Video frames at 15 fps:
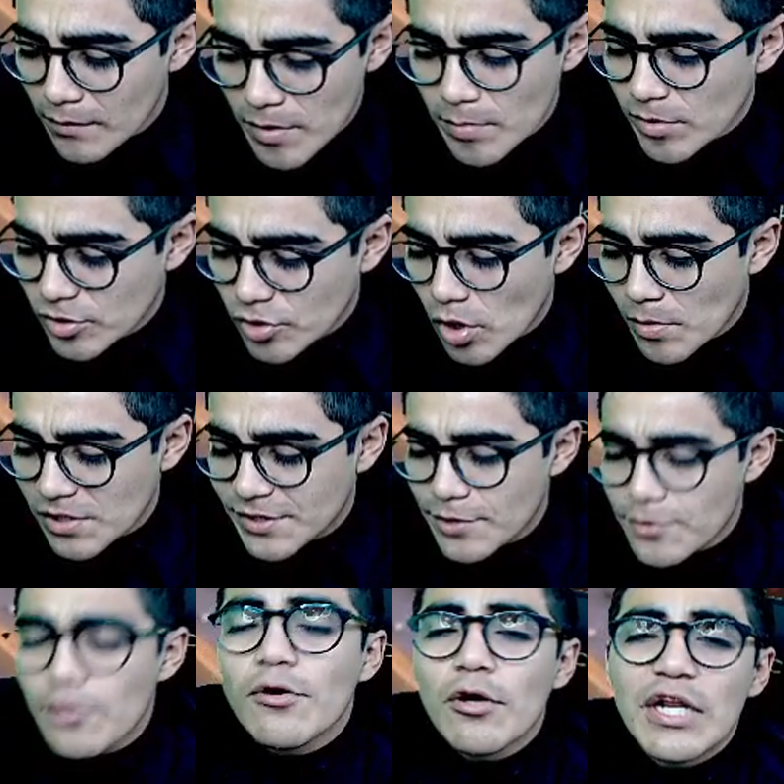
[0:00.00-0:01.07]
Vimos cómo el
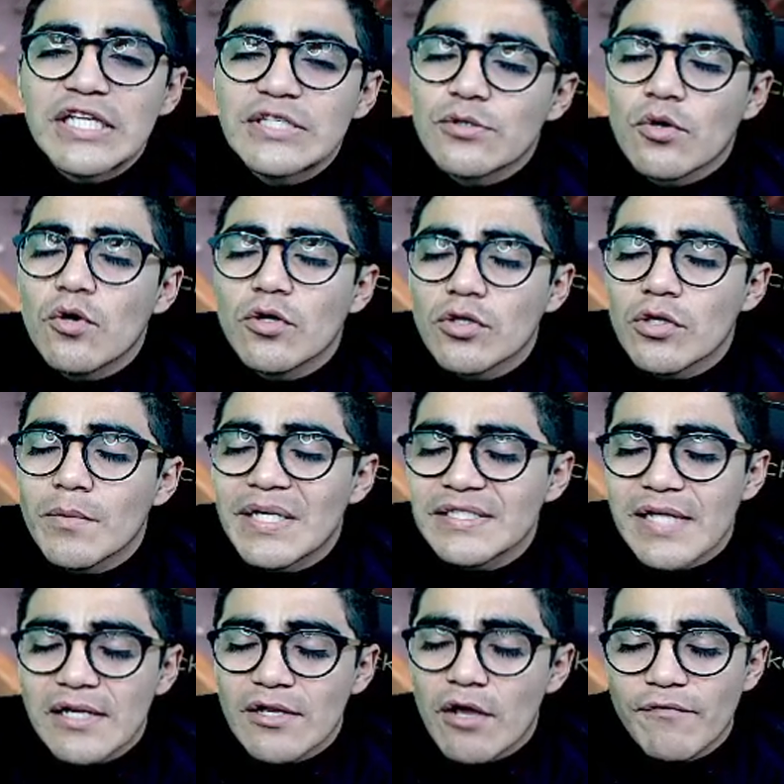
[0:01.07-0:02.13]
señor Lorenzo Córdoba
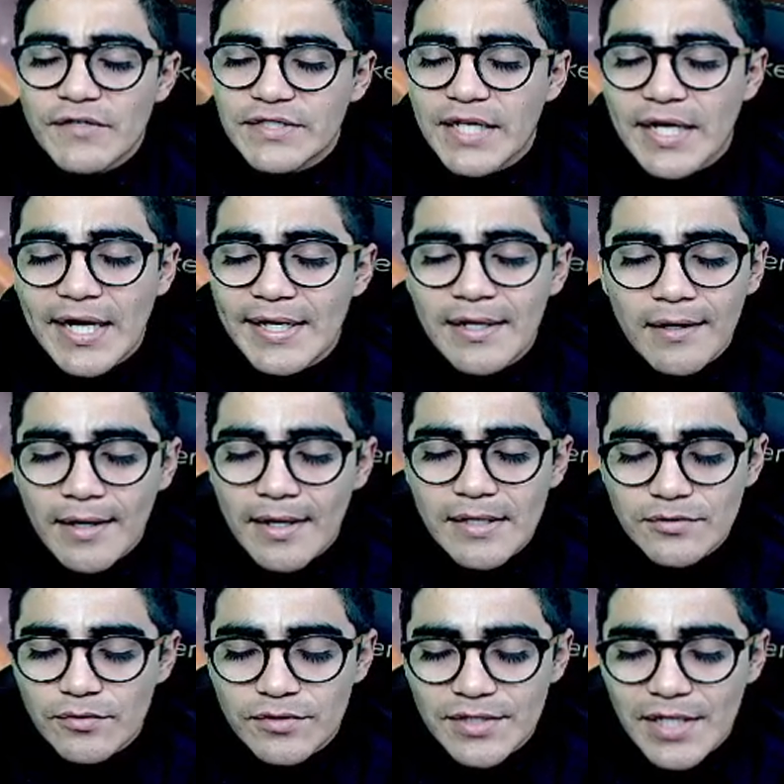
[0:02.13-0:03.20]
salió a festejar en
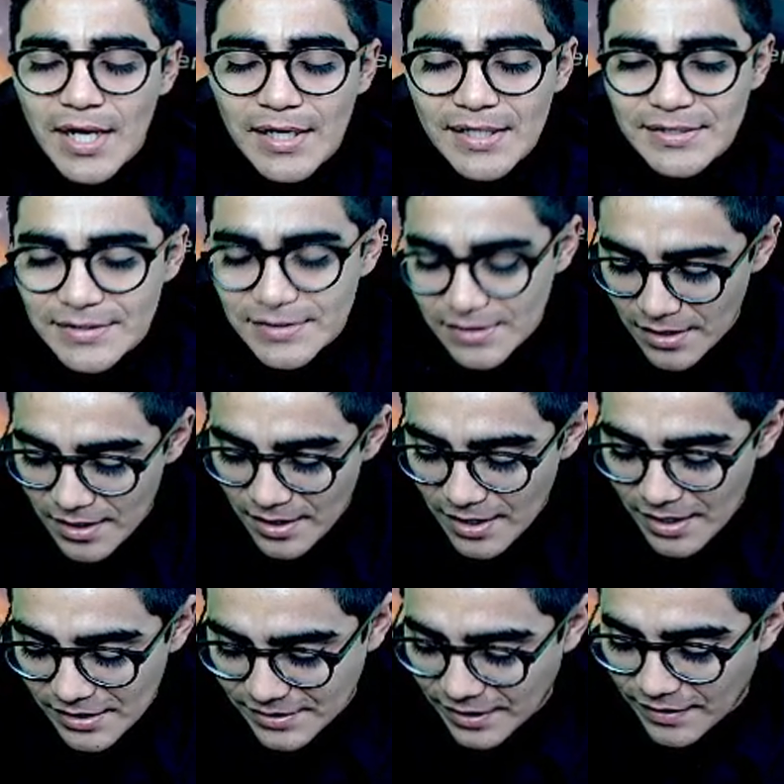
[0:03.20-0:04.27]
redes sociales
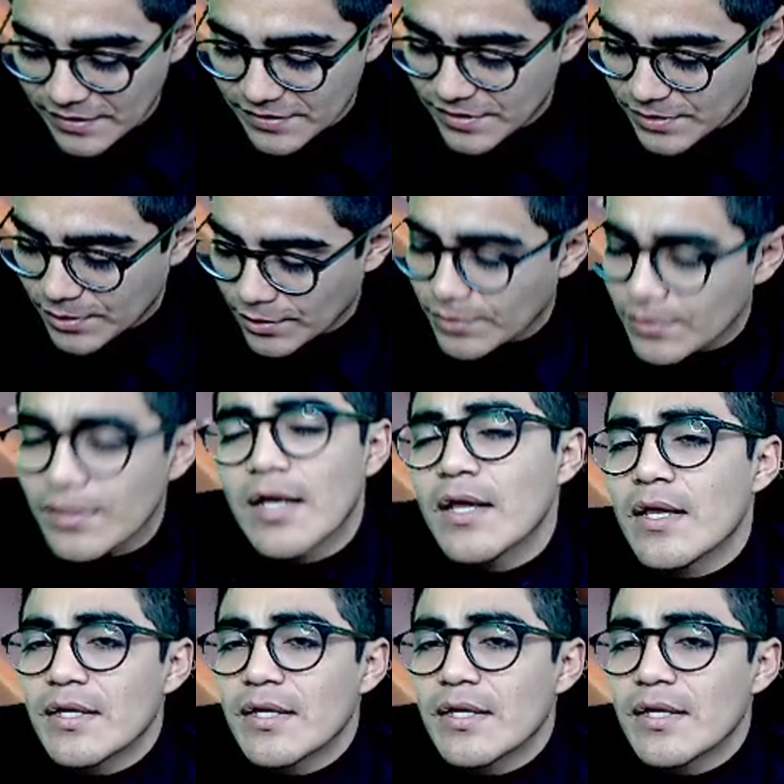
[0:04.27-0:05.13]
esta decisión